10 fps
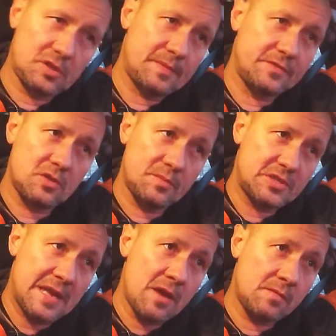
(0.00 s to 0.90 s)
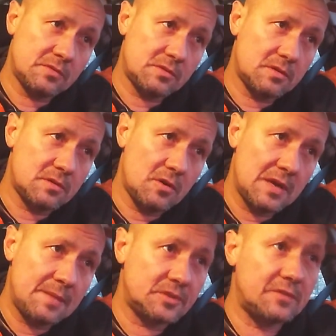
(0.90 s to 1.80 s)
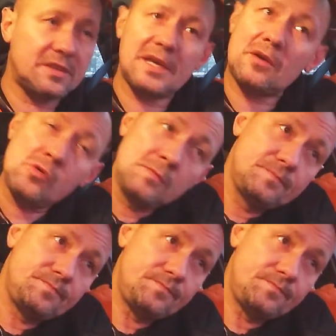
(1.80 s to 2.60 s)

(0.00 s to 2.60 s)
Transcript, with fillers: to się pewnie domyślają, kogo ja bym chciał w ataku.